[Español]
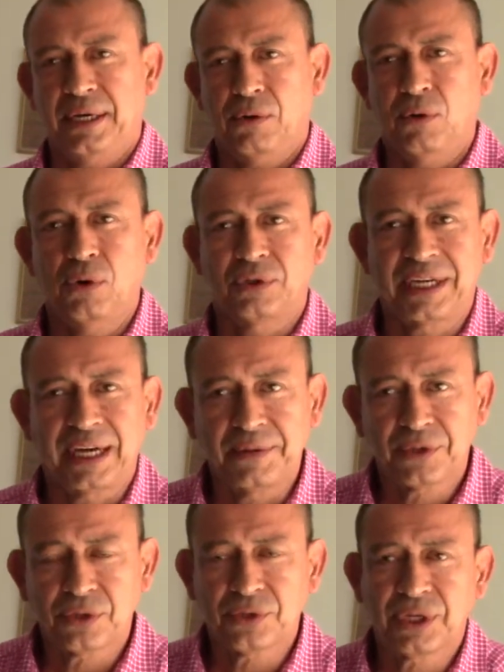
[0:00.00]
o los
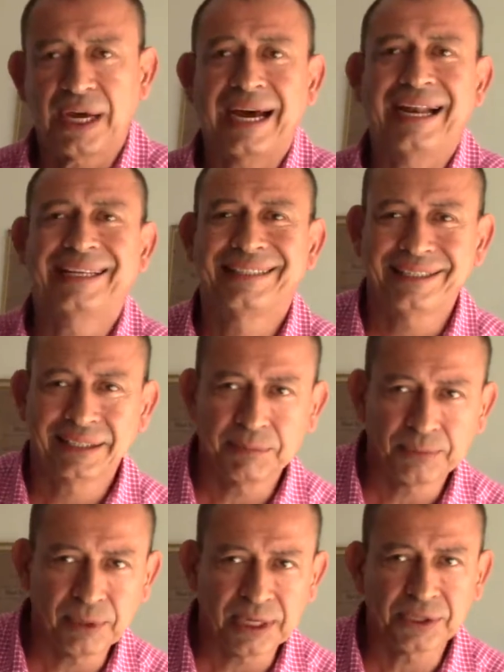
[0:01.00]
anexos a las
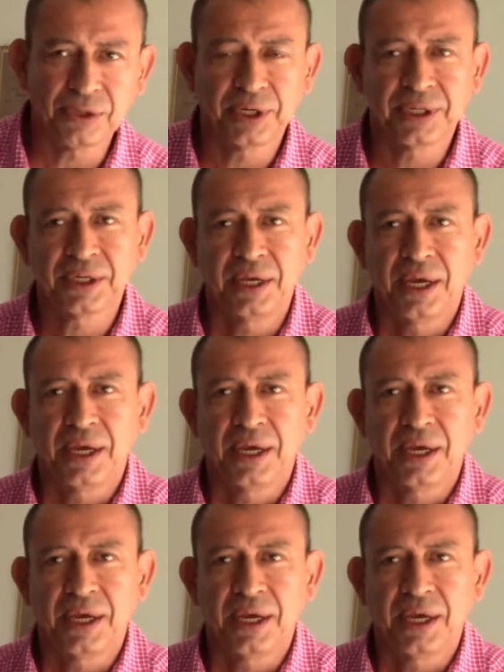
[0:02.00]
estipulaciones